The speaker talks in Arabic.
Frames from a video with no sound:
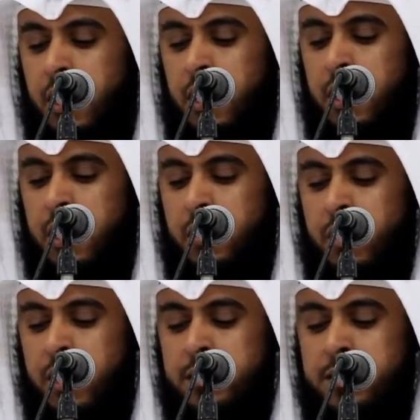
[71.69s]
الا
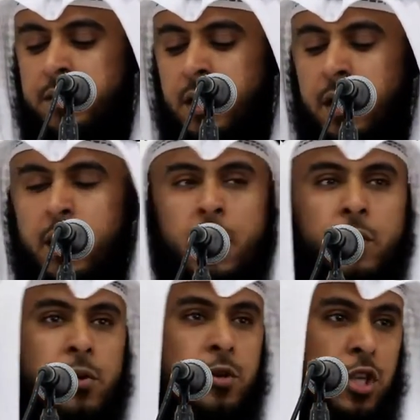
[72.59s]
وانزل
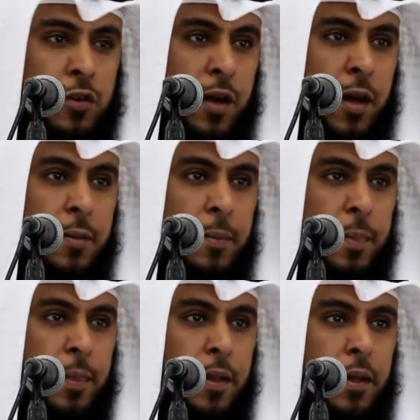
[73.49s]
له
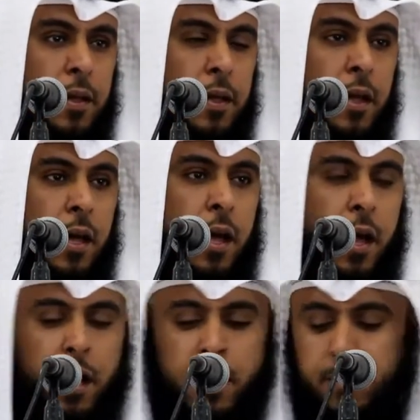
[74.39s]
شفاء
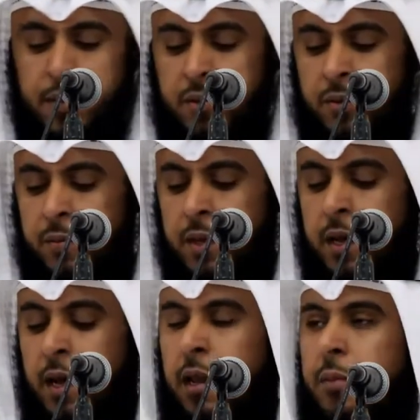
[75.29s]
علمه
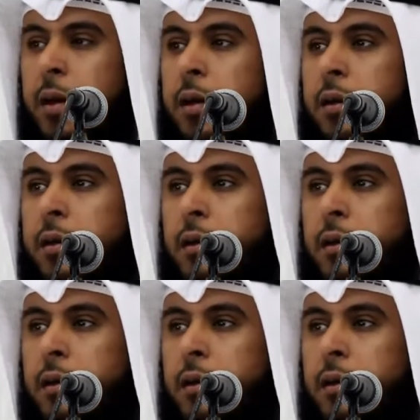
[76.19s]
من علمه